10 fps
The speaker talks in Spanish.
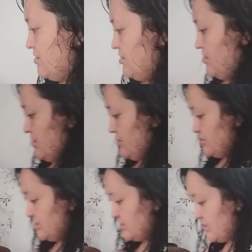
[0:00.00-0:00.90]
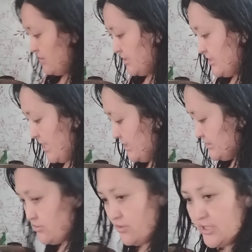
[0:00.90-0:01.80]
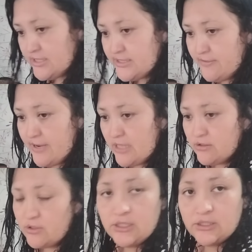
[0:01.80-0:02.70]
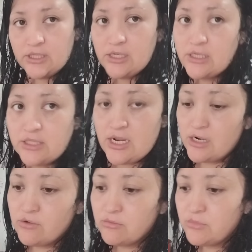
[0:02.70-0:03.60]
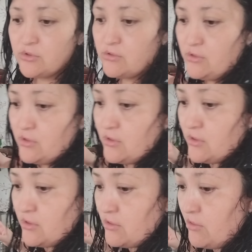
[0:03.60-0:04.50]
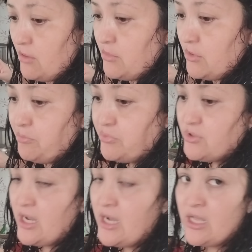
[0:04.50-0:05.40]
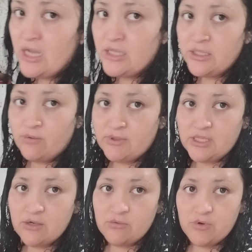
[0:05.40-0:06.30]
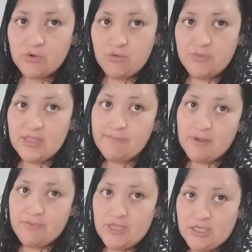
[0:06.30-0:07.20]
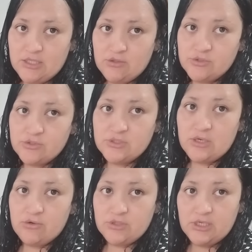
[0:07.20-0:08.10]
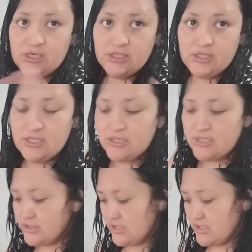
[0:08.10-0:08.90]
Entonces ahorita le estoy deshebrando gente literal como como pues ahora hagan de cuenta como comida para viejitos que no tienen dientes